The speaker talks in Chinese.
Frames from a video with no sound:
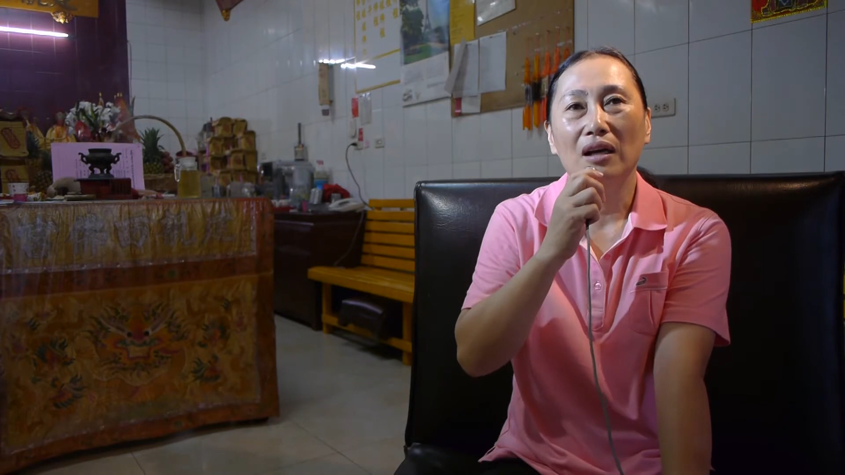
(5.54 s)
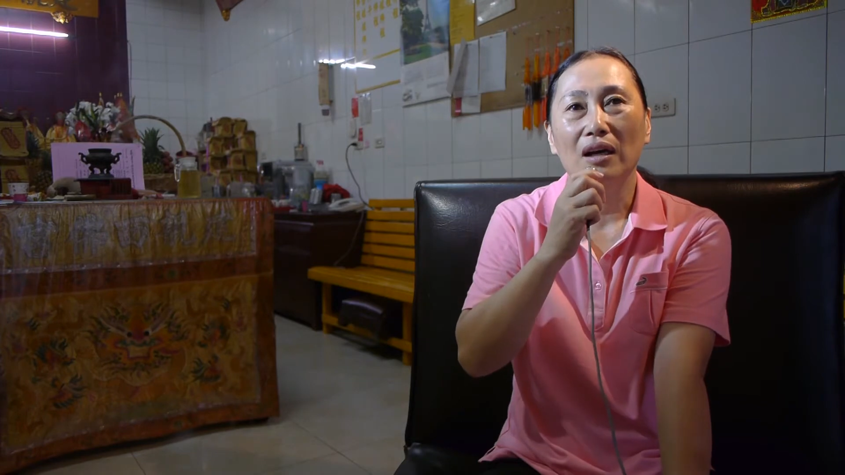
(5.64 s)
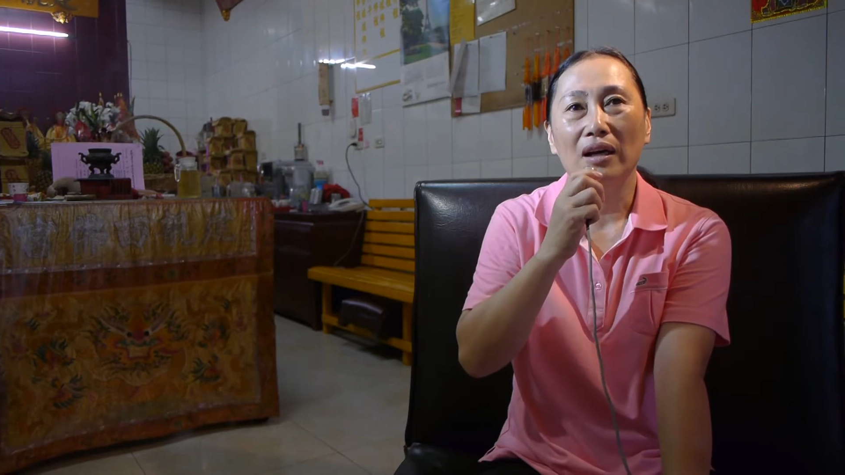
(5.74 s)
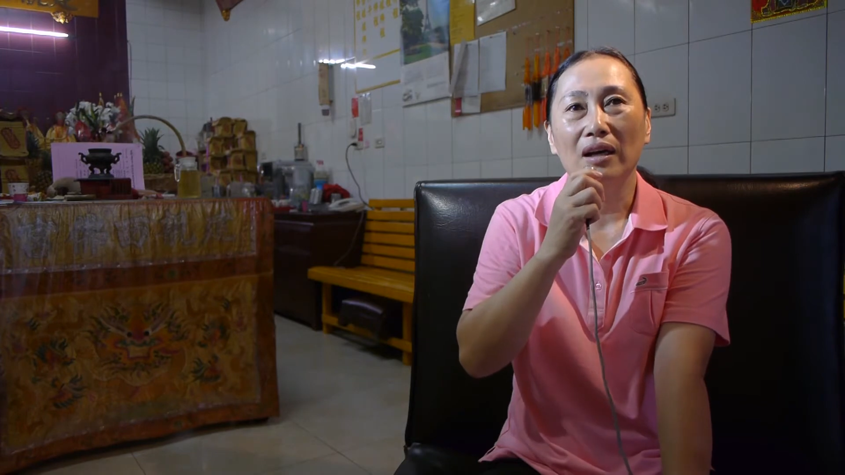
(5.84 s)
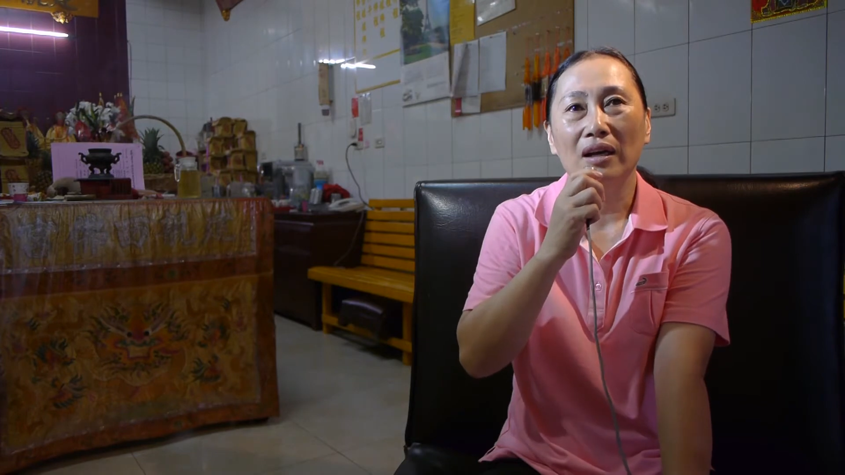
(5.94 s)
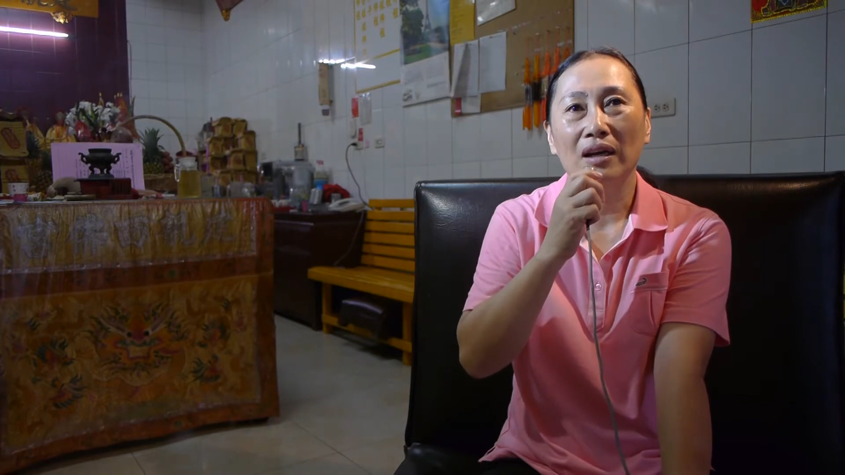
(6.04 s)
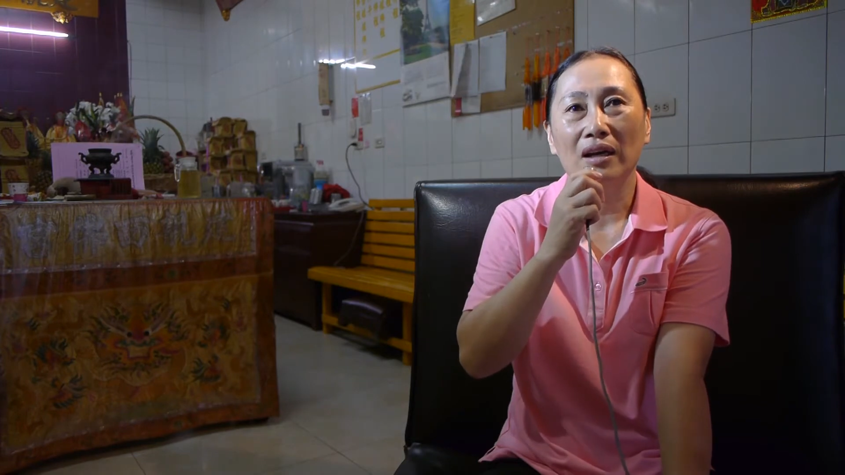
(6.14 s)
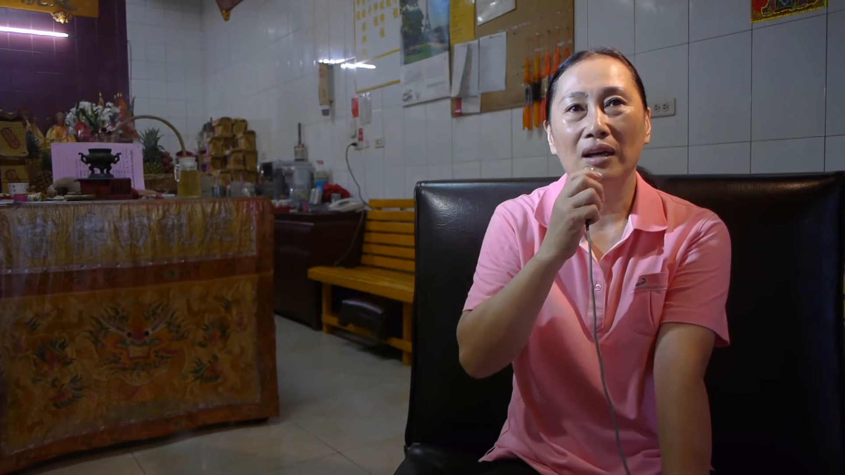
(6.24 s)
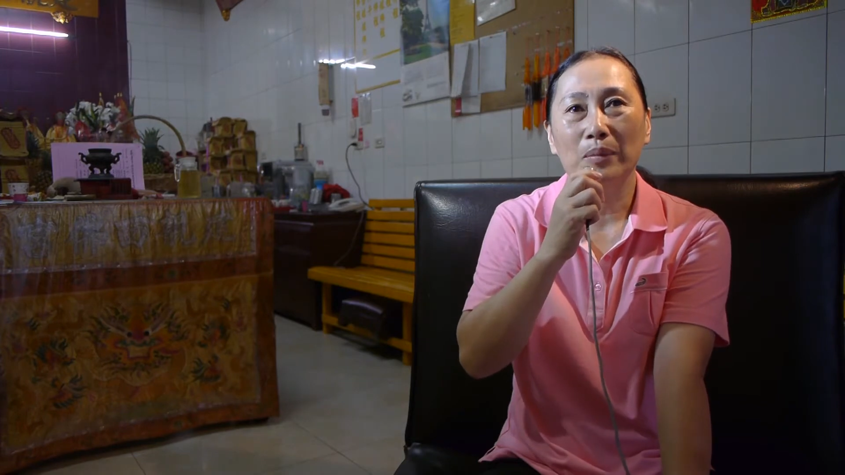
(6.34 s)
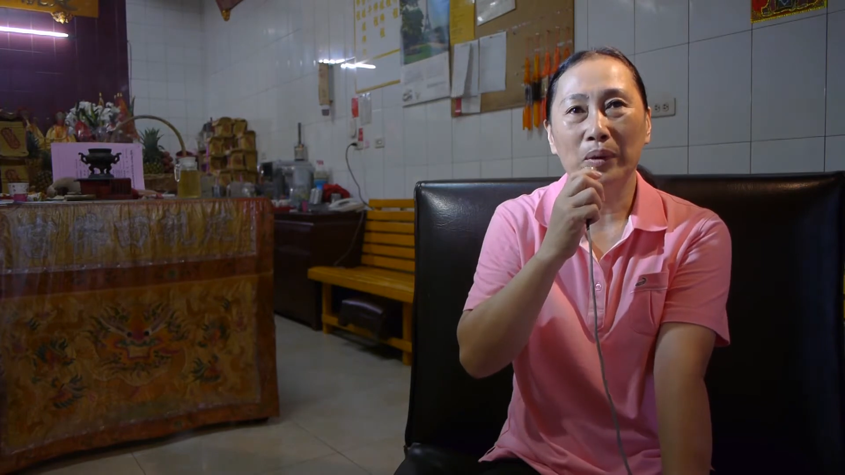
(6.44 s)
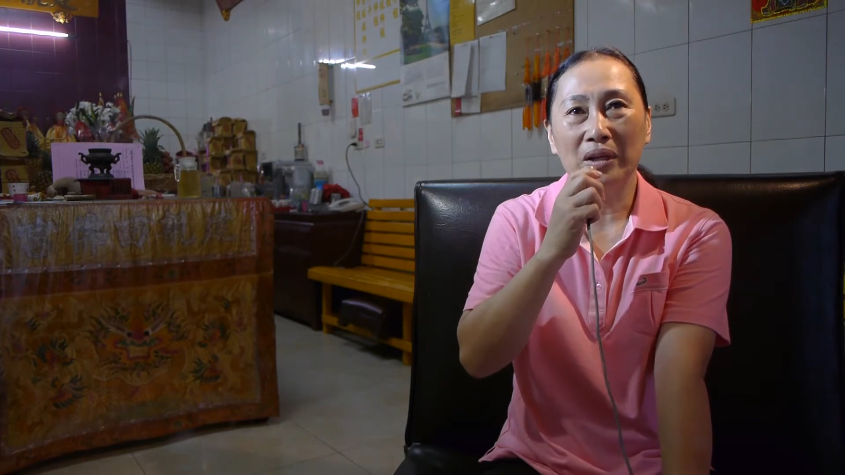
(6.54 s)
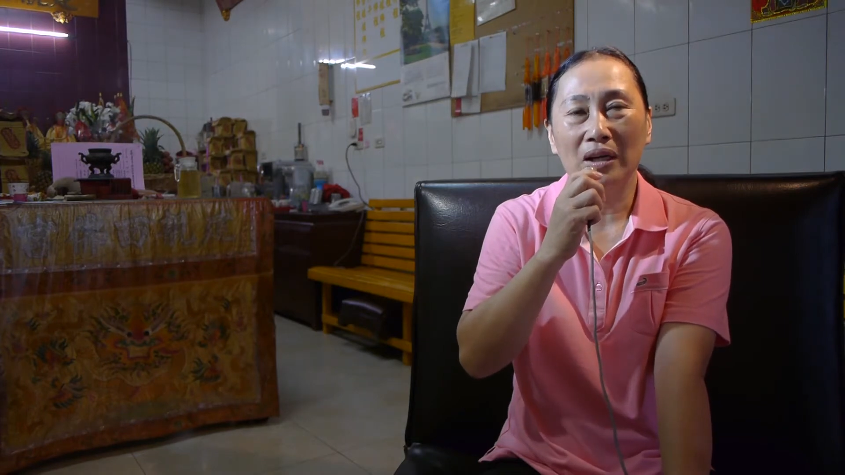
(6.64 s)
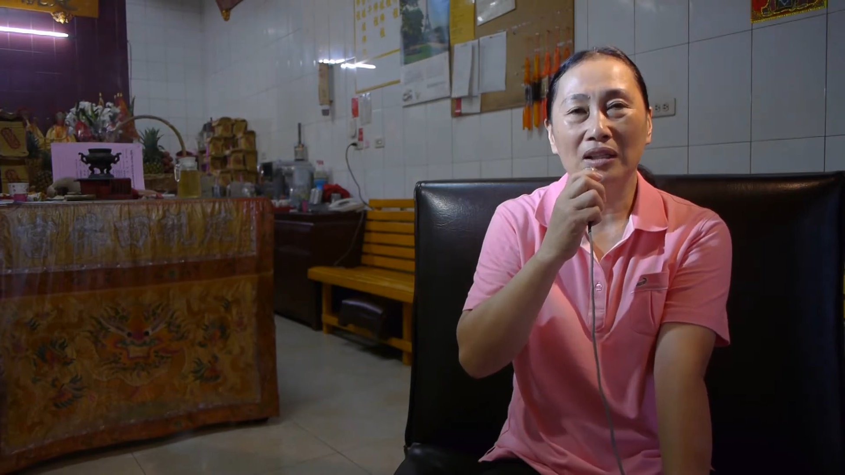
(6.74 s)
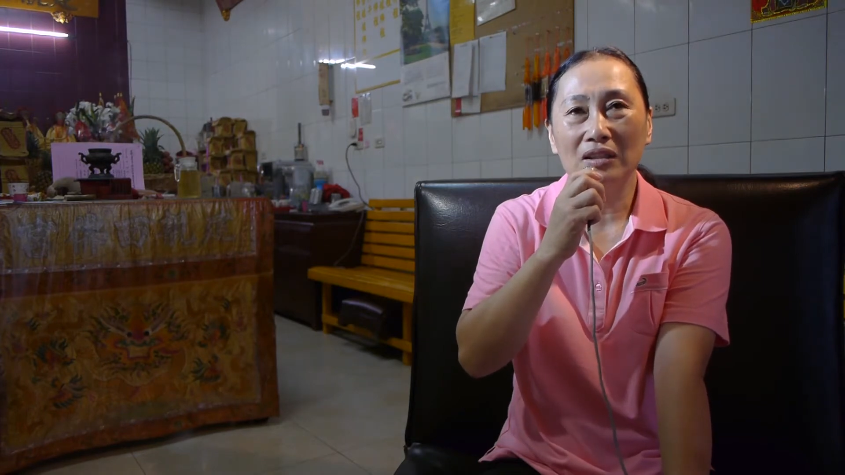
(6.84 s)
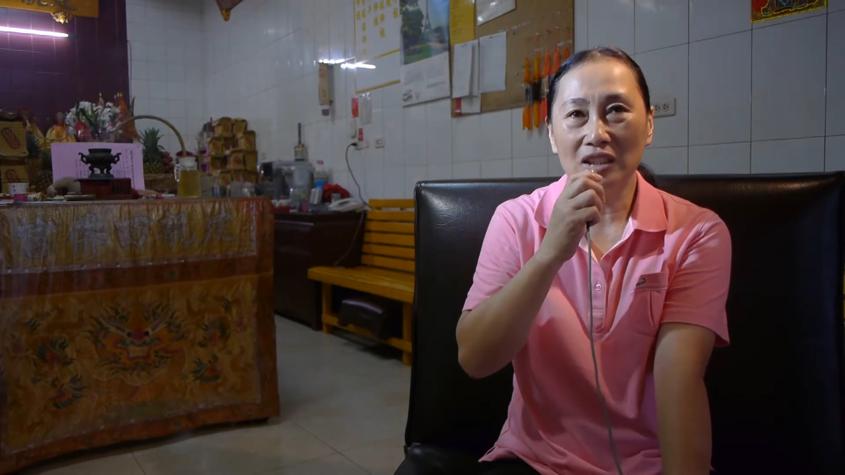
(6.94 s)
呃，本
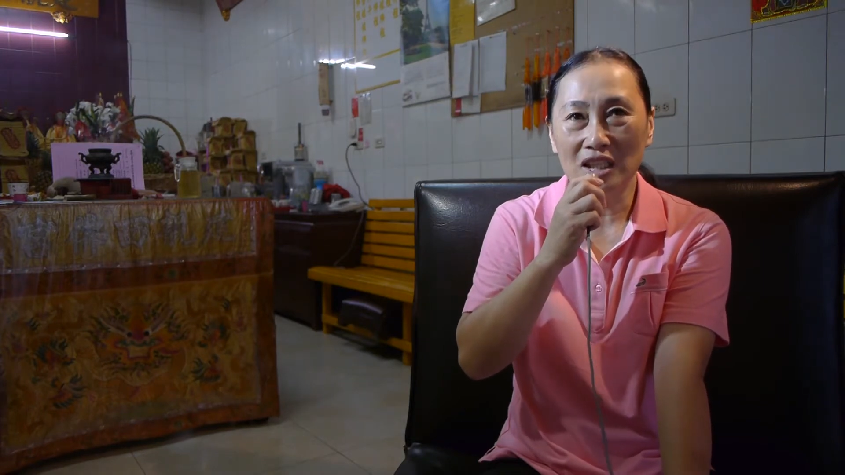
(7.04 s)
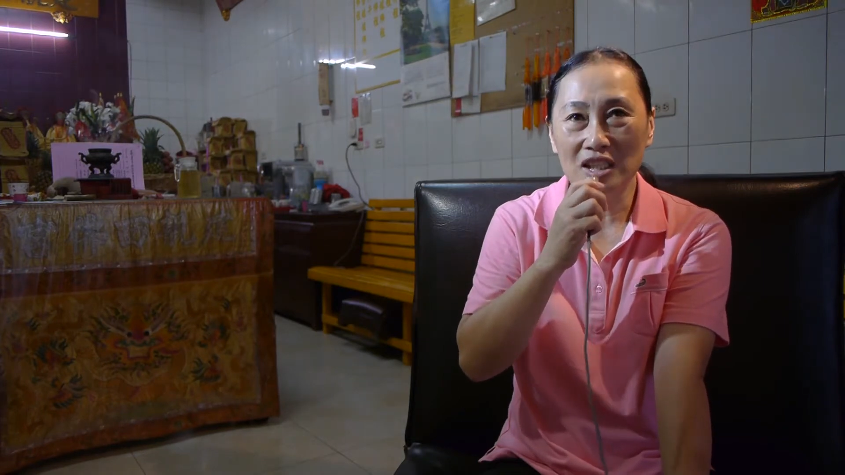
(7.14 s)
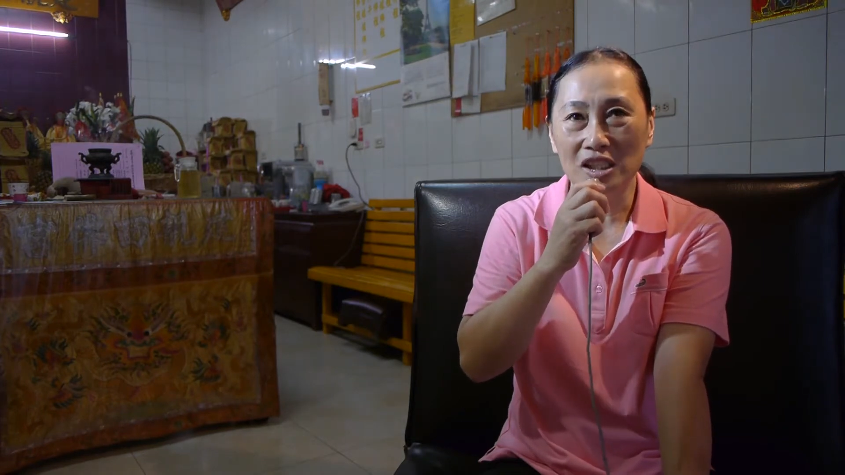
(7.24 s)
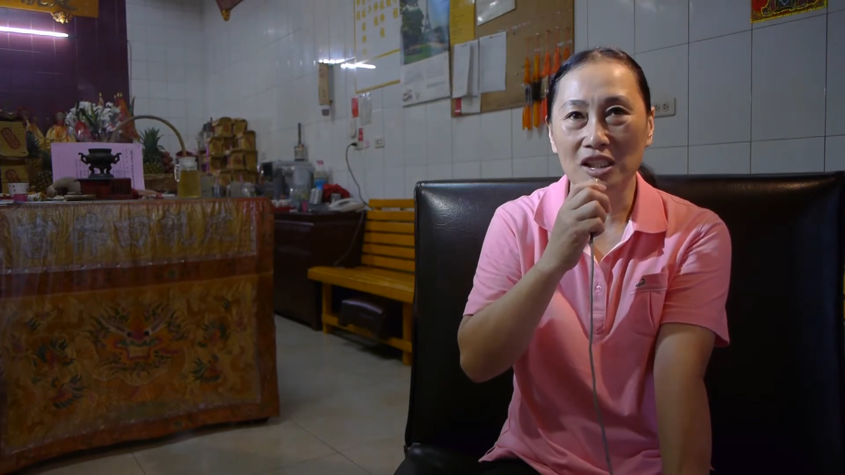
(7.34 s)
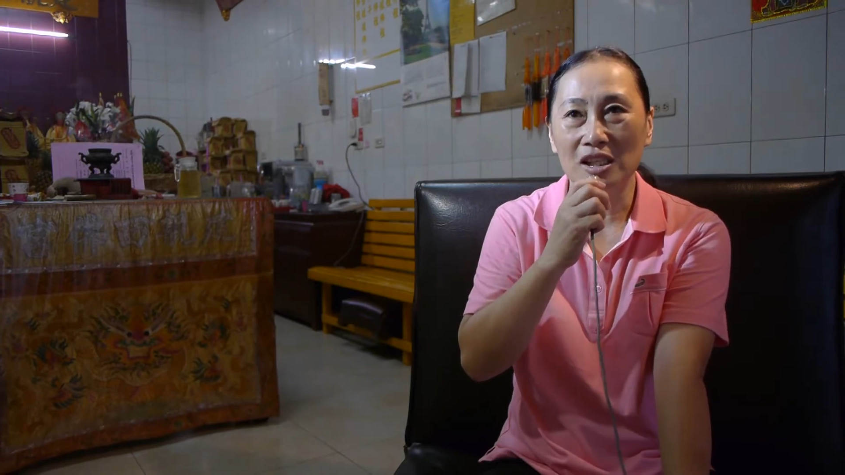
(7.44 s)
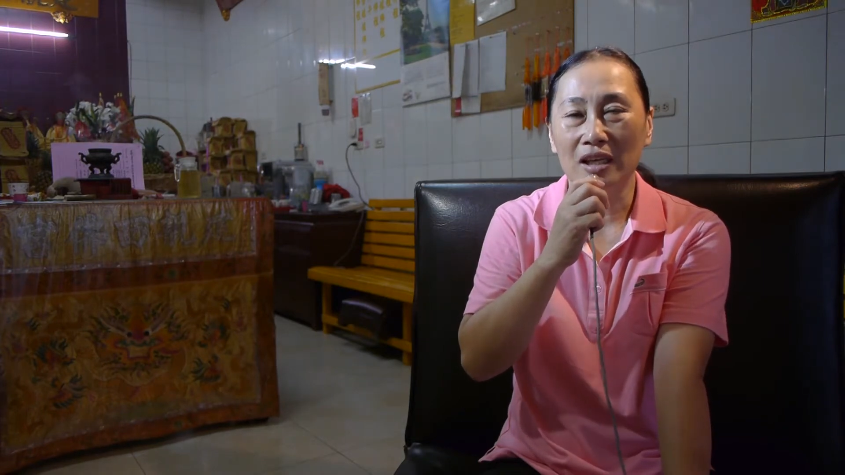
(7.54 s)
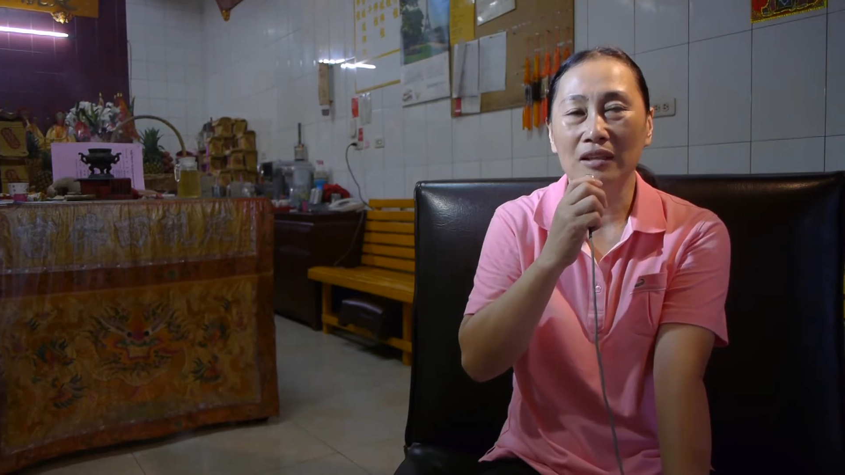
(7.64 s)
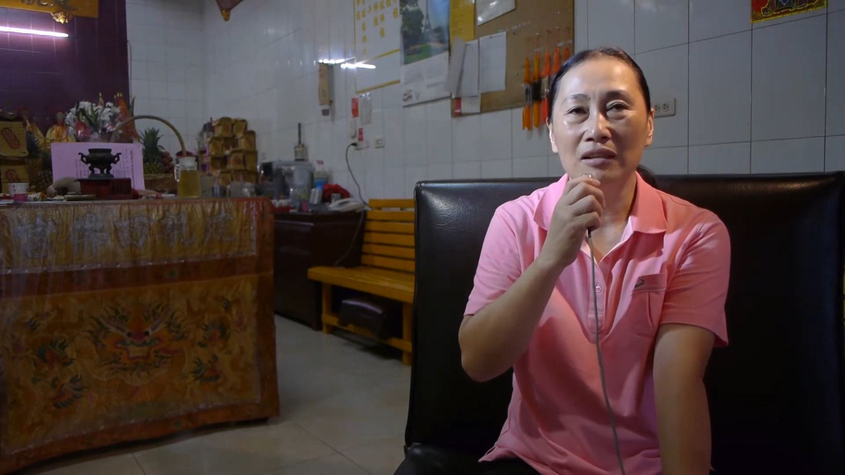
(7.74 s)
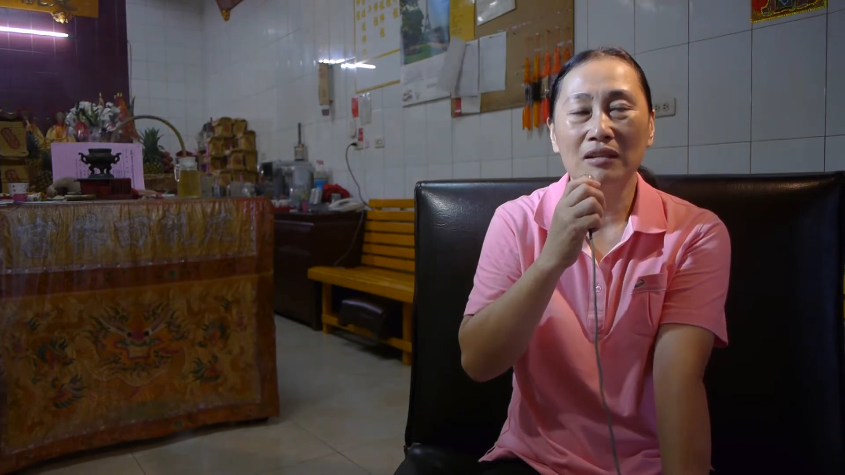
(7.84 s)
人叫陈其贤，